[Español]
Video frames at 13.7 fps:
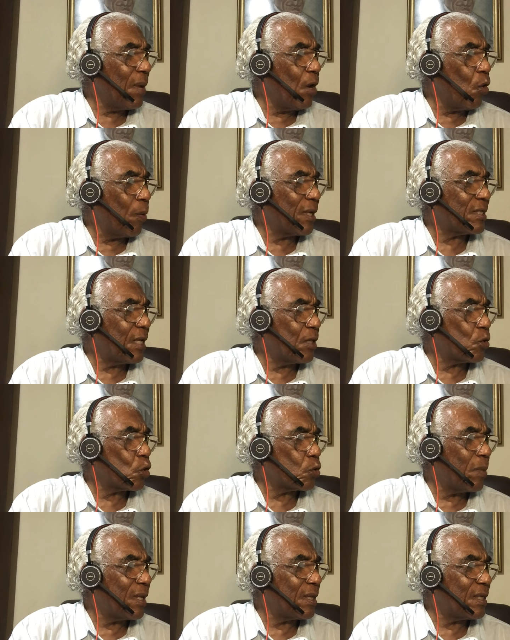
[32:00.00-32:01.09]

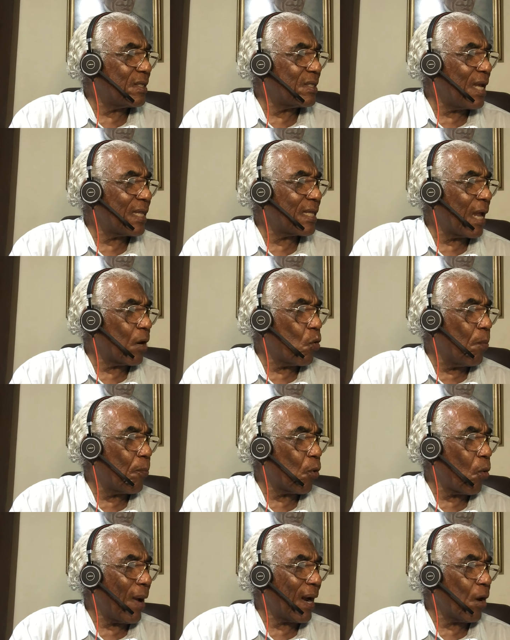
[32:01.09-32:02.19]
1927 al
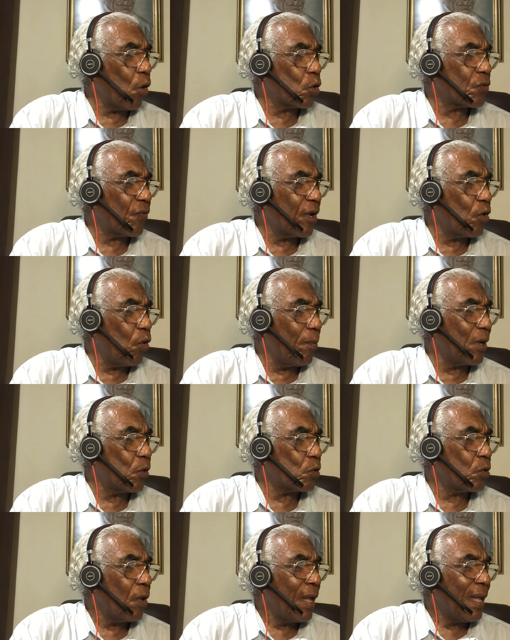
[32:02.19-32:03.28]
comprobar los
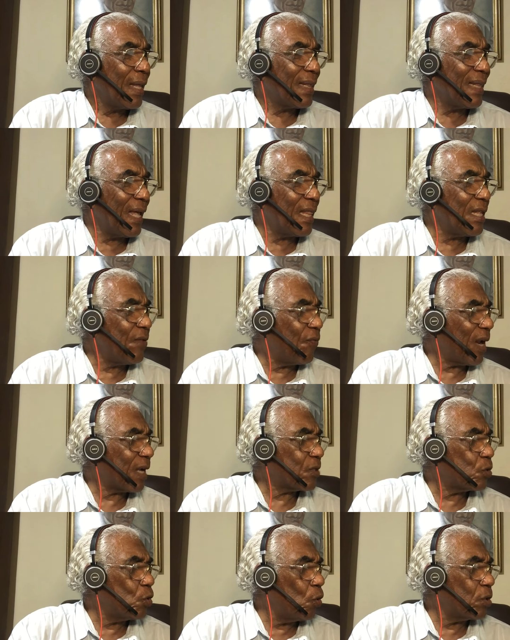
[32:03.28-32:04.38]
fenómenos de
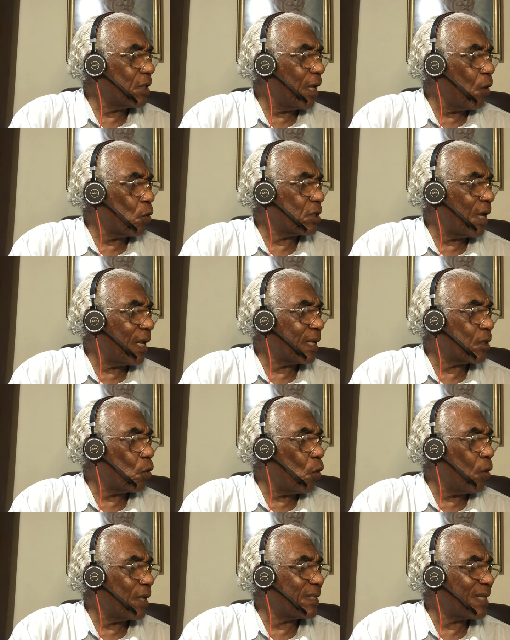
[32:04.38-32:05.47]
difracción de los
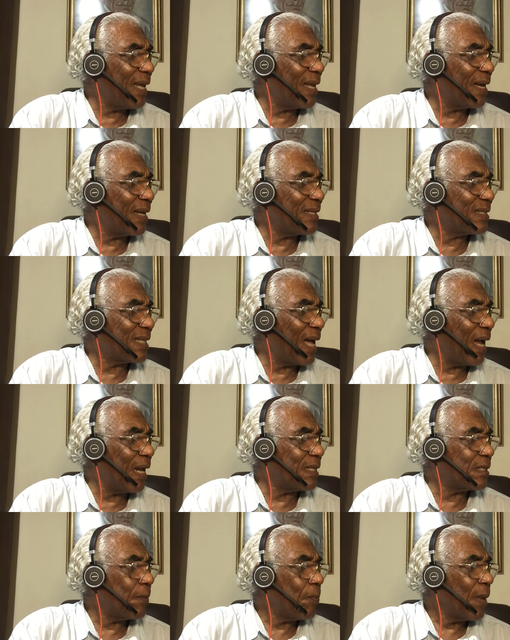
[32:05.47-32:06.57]
electrones en
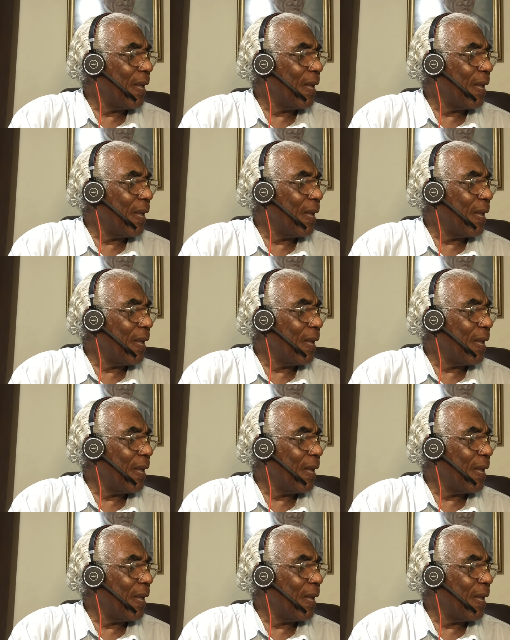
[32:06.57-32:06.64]
cristales.